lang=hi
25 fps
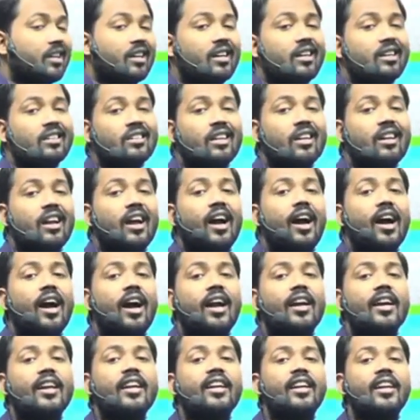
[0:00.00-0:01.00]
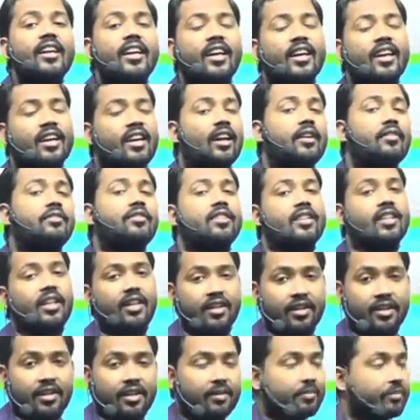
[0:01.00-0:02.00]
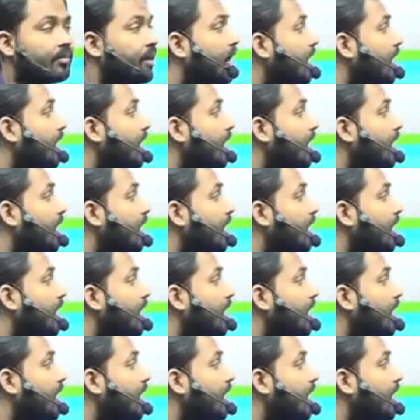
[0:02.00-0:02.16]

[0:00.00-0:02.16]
जनरेशन हार्डन एयरक्राफ्ट शेल्टर